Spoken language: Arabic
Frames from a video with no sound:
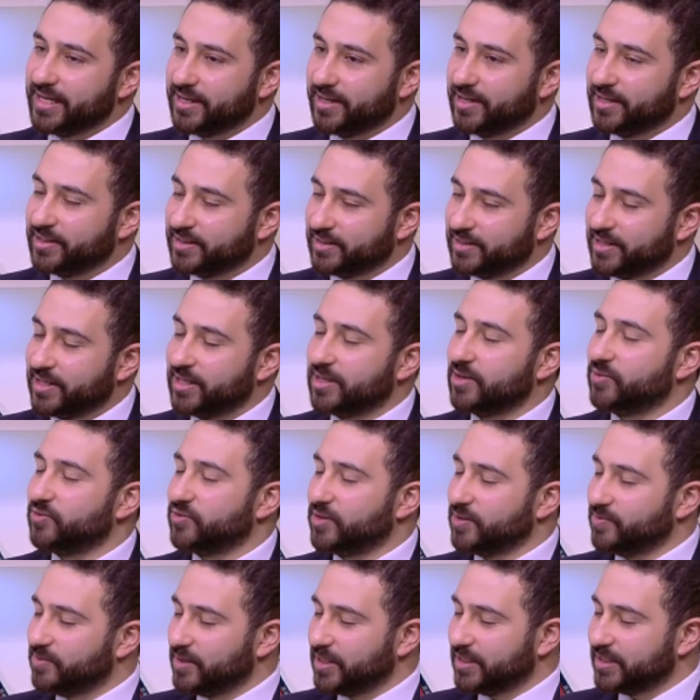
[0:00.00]
الاسنان او
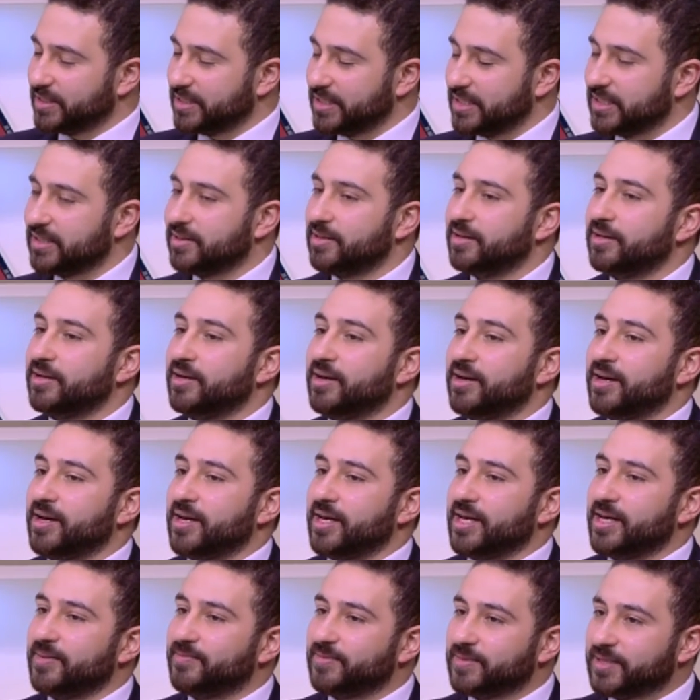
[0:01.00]
طب الاسنان
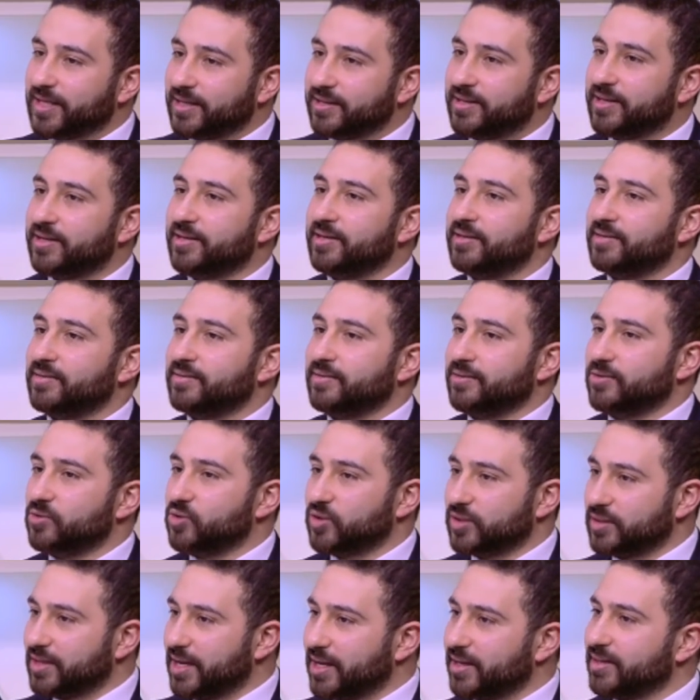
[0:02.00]
ابتدى
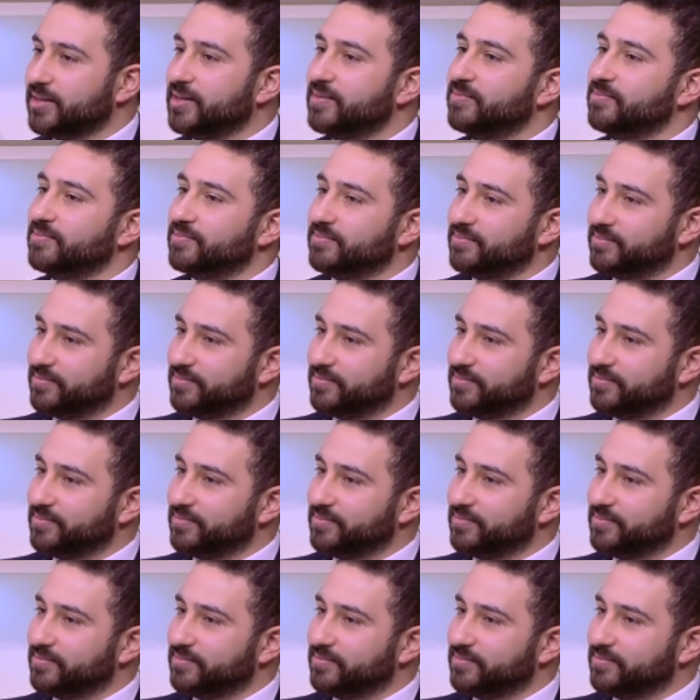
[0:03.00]
يستخدم